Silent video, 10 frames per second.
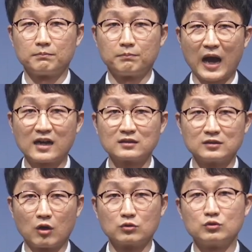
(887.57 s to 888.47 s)

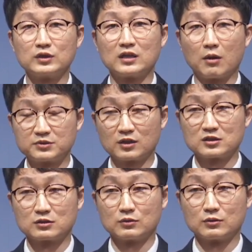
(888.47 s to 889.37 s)
방넝쿨이
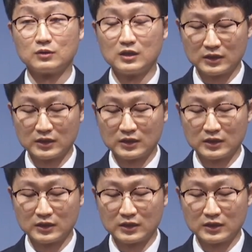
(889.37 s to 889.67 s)
없어지고